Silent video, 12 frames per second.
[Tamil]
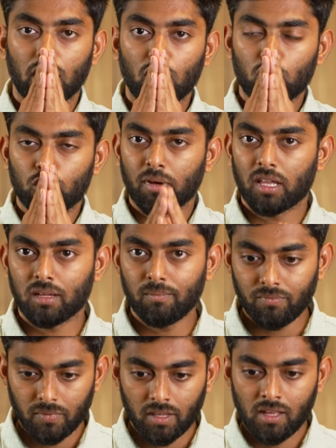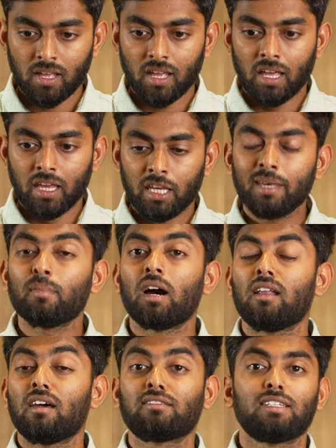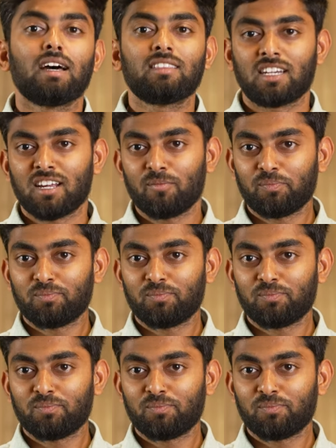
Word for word: எல்லோருக்கும் வணக்கம் ஹிமாலயாஸ் யாத்ரா